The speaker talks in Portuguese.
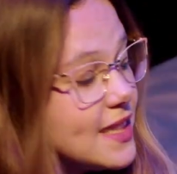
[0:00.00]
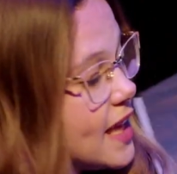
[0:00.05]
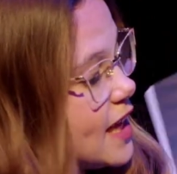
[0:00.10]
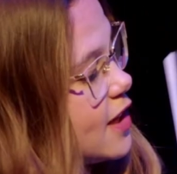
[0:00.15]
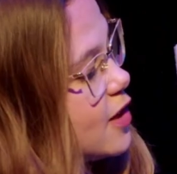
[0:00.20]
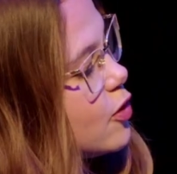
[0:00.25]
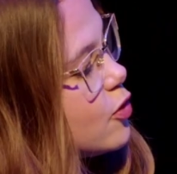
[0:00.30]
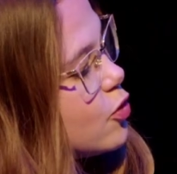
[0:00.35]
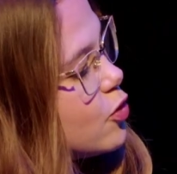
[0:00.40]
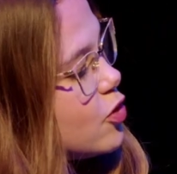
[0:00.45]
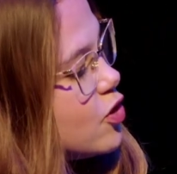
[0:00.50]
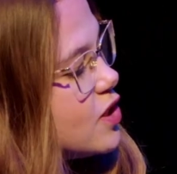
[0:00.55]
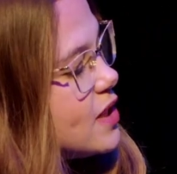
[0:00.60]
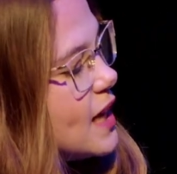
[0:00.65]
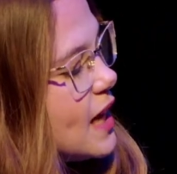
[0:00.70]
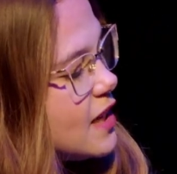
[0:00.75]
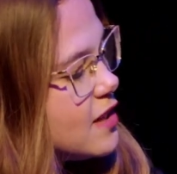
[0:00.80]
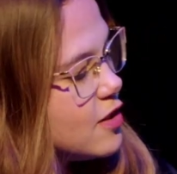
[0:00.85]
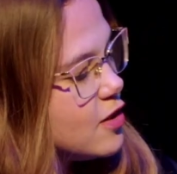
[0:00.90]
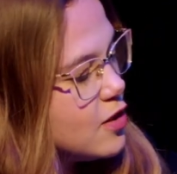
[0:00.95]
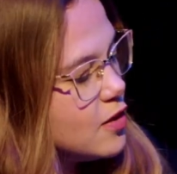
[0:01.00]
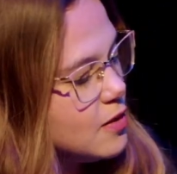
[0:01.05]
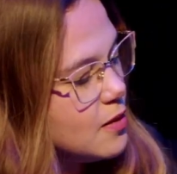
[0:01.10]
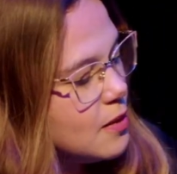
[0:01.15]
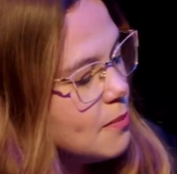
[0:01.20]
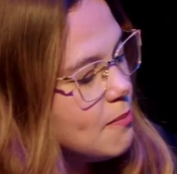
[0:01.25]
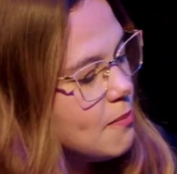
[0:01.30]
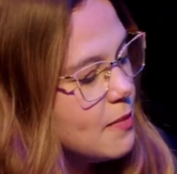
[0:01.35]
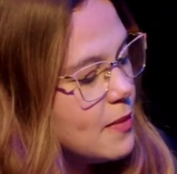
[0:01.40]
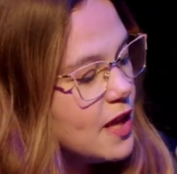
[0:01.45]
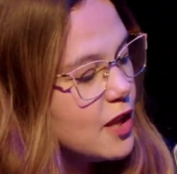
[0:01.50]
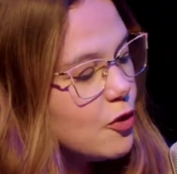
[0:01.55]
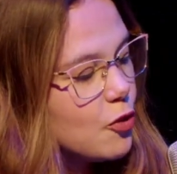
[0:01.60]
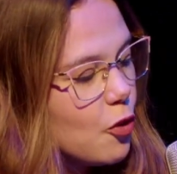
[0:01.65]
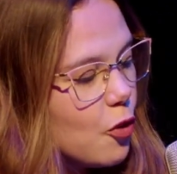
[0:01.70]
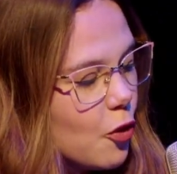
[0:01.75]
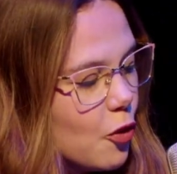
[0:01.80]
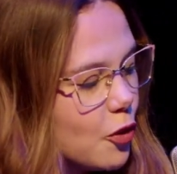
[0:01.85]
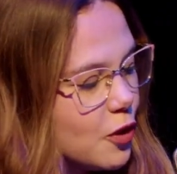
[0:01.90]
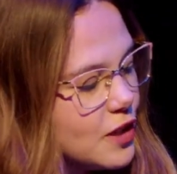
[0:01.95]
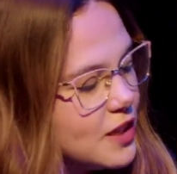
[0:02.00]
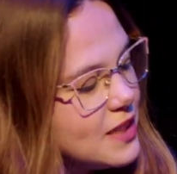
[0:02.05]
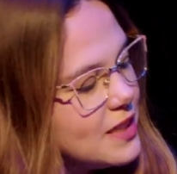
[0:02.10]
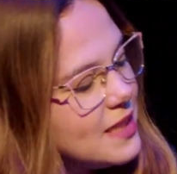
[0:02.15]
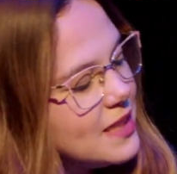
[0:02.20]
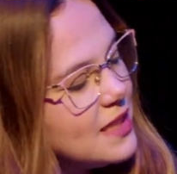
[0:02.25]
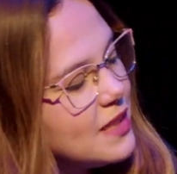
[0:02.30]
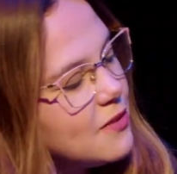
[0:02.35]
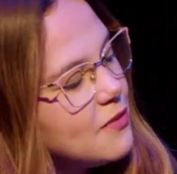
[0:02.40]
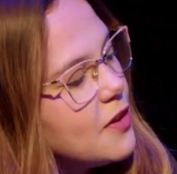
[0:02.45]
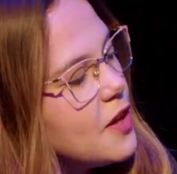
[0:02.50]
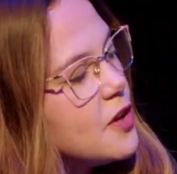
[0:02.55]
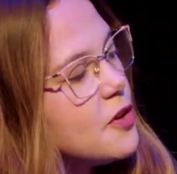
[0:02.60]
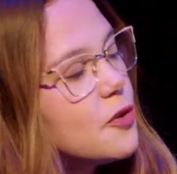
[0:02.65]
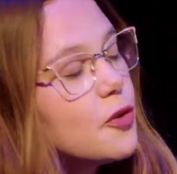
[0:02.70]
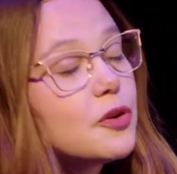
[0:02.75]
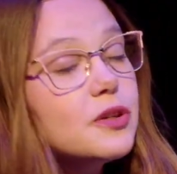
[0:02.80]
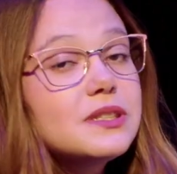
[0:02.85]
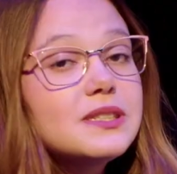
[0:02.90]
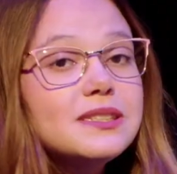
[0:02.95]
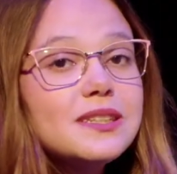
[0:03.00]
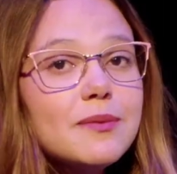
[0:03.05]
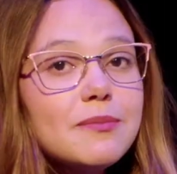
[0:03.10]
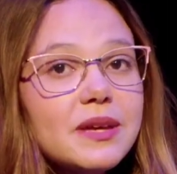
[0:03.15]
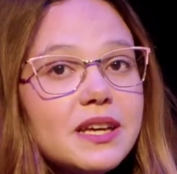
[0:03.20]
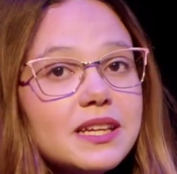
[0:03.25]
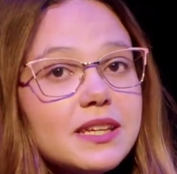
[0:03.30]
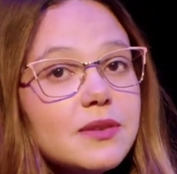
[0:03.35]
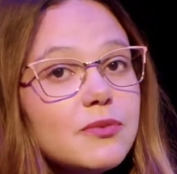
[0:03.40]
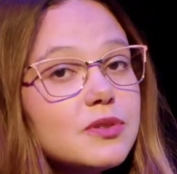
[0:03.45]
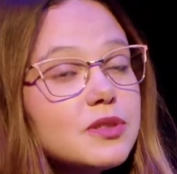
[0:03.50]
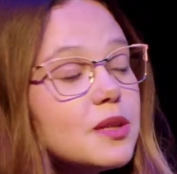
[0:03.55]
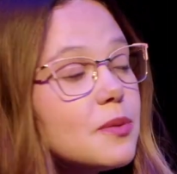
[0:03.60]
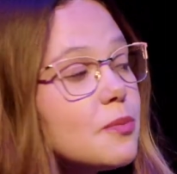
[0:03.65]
tem de idades menores, inferiores também, que você